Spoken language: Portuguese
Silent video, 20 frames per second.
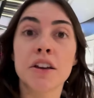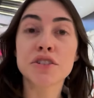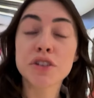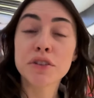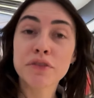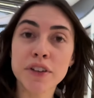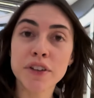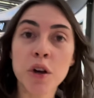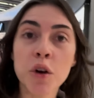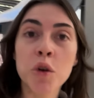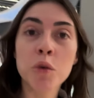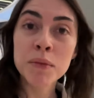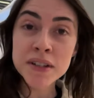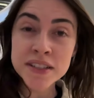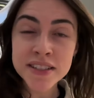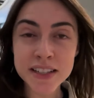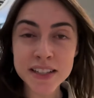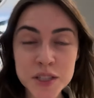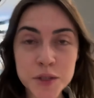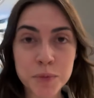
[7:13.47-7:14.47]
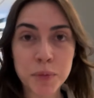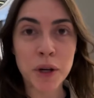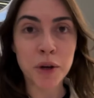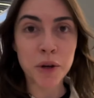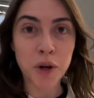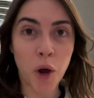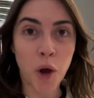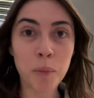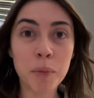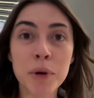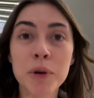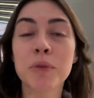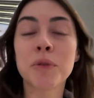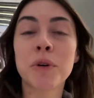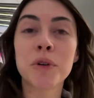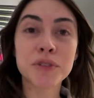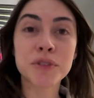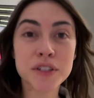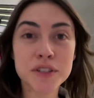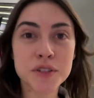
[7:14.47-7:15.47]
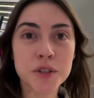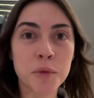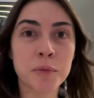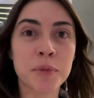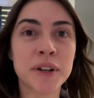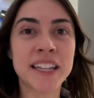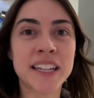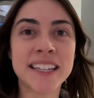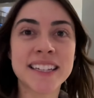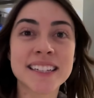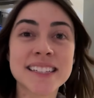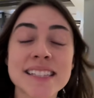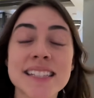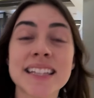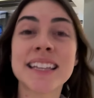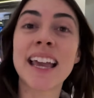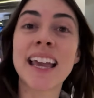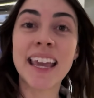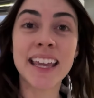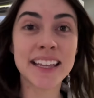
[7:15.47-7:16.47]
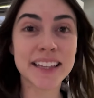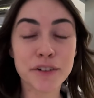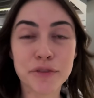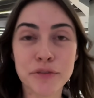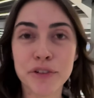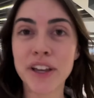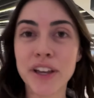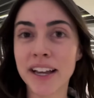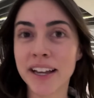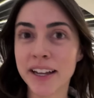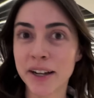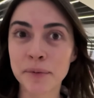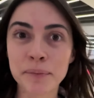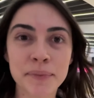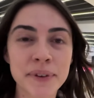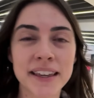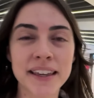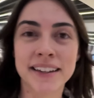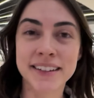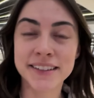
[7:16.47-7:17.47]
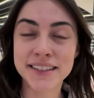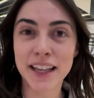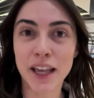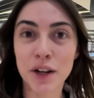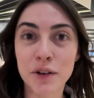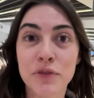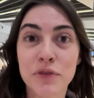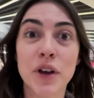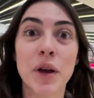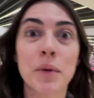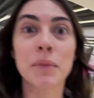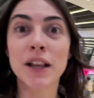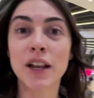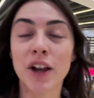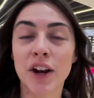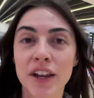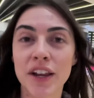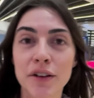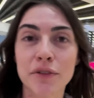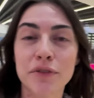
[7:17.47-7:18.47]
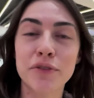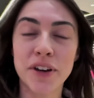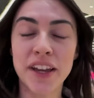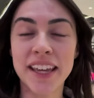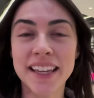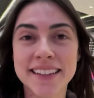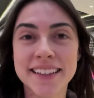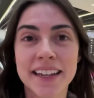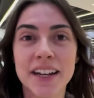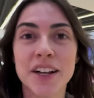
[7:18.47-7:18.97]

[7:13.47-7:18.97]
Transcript: Eu já vim algumas vezes pra Europa com outras companhias e a Ita foi a campeã, sério, foi a melhor que eu voei até